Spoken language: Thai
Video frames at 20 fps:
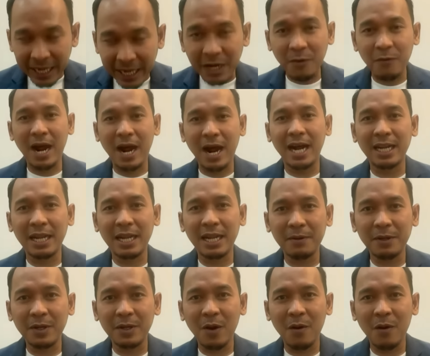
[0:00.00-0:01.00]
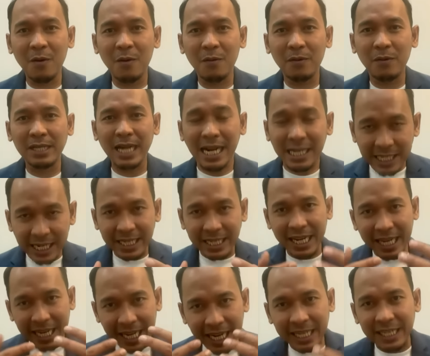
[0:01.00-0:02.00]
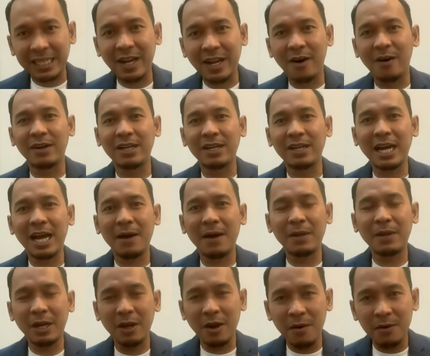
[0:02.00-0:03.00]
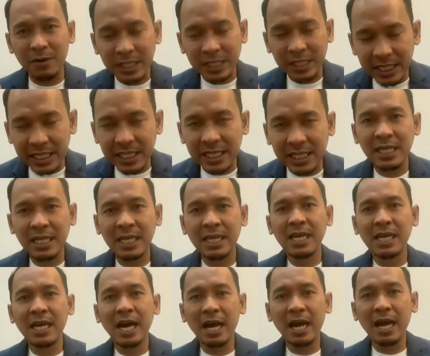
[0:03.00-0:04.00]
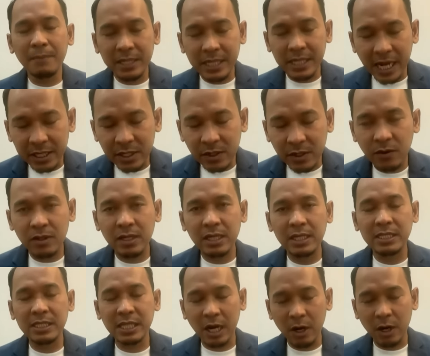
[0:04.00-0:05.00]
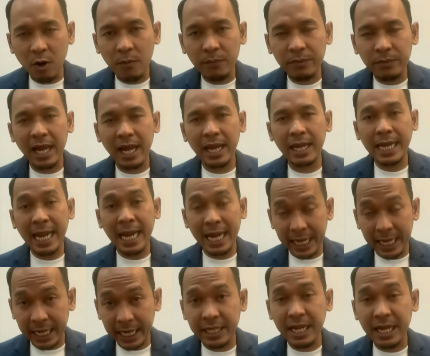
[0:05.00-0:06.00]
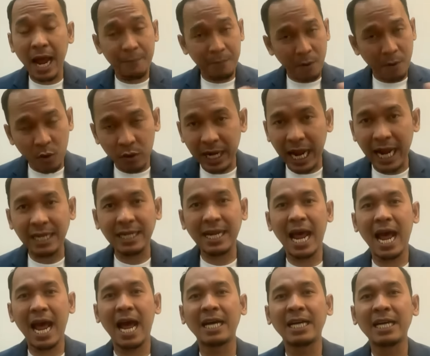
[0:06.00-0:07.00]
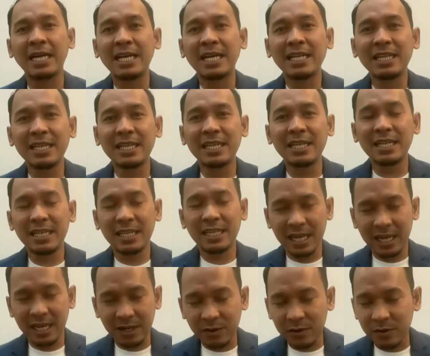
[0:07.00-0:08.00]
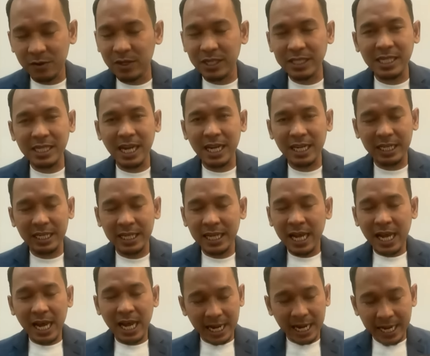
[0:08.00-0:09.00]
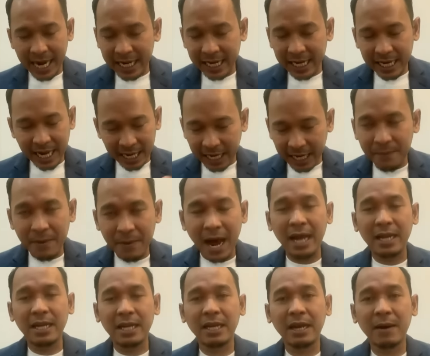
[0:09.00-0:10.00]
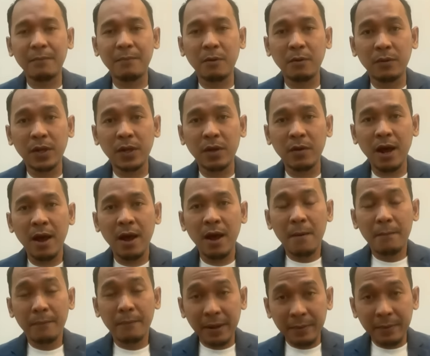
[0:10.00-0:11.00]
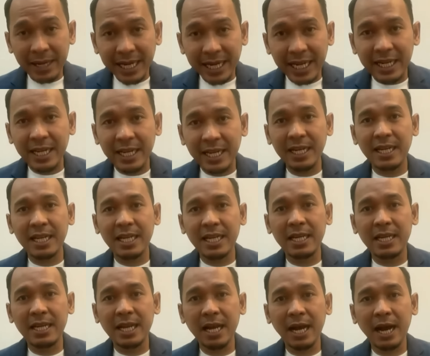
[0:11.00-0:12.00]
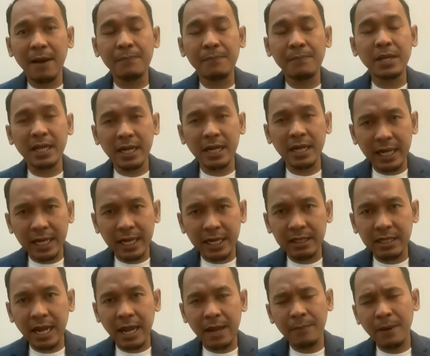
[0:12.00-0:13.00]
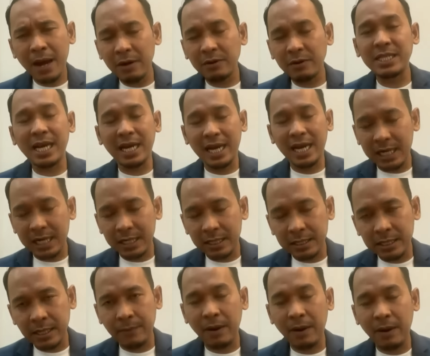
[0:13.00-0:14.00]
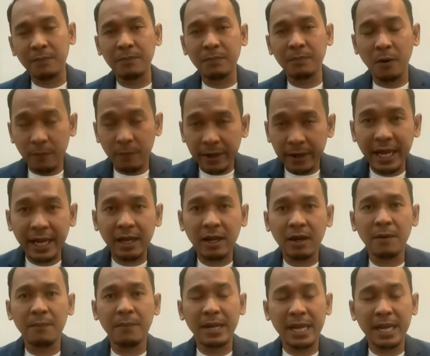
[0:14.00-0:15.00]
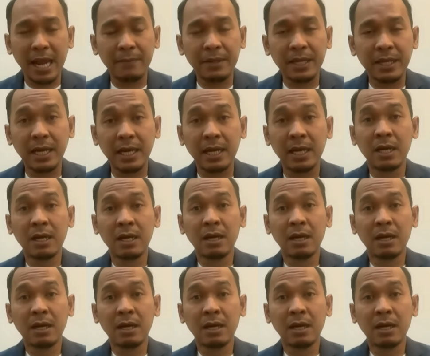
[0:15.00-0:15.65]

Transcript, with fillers: มัดระวังและต้องตั้งสติกันก่อนนะครับแล้วก็ชี้ให้ประชาชนหรือสังคมไทยได้เห็นจากโพลต่างๆที่คุณอุรชัยได้อธิบายนะครับผมคิดว่าเป็นมิติที่ดีนะครับฉะนั้นเองในภาควิชาการสำหรับผมเองก็พยายามที่จะ